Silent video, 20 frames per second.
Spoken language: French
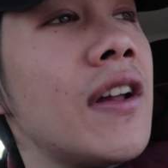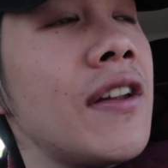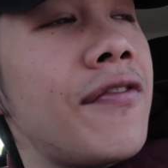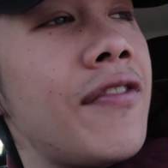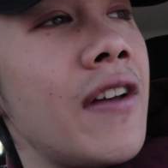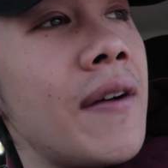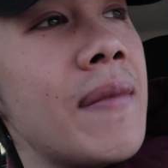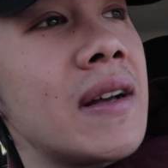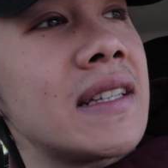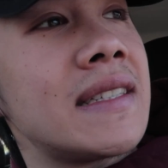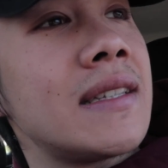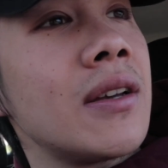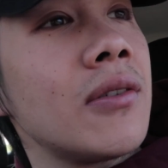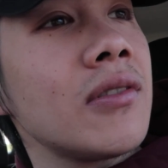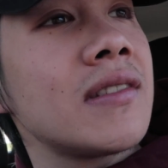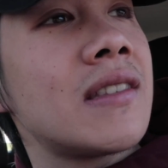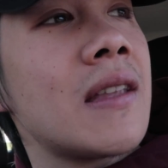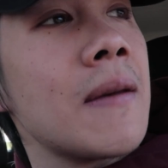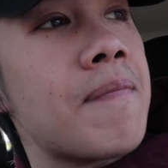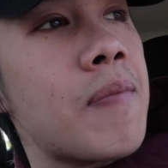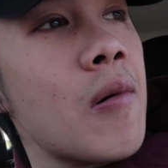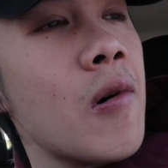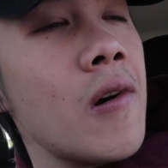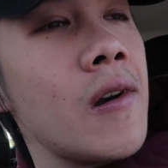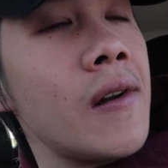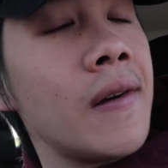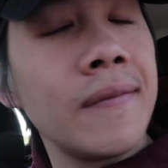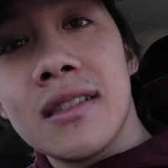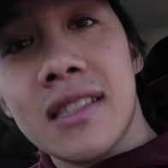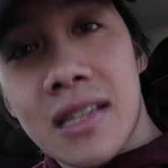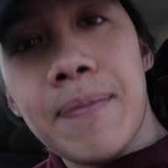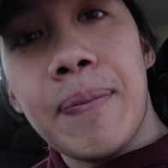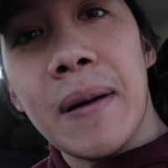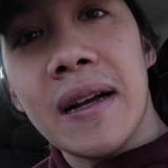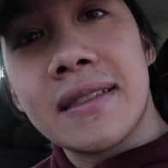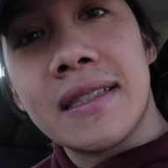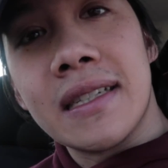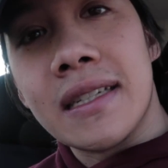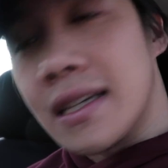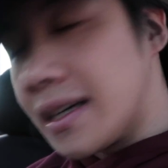vais aller faire ma séance d'épaule. C'est
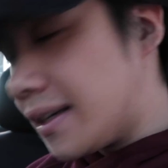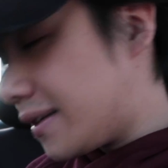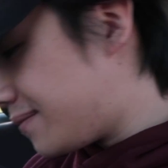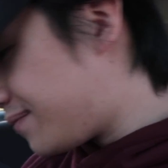parti.